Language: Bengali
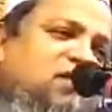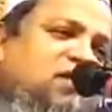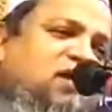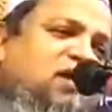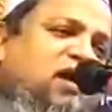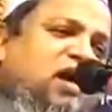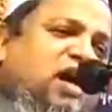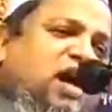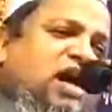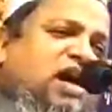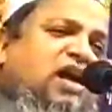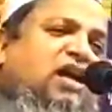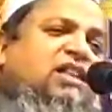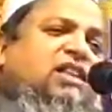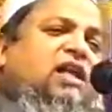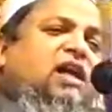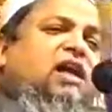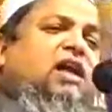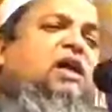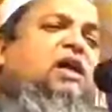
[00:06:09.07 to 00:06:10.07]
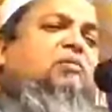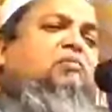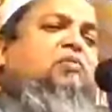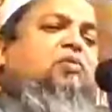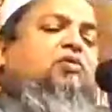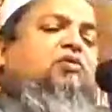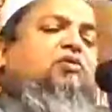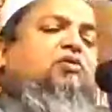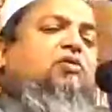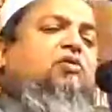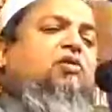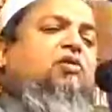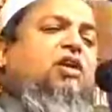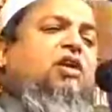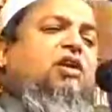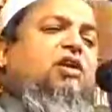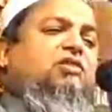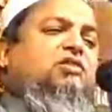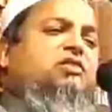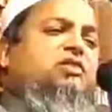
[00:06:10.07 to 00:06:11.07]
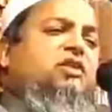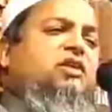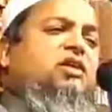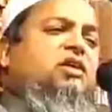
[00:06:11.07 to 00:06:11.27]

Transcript: খানা দানা বন্ধ হয়ে গেছি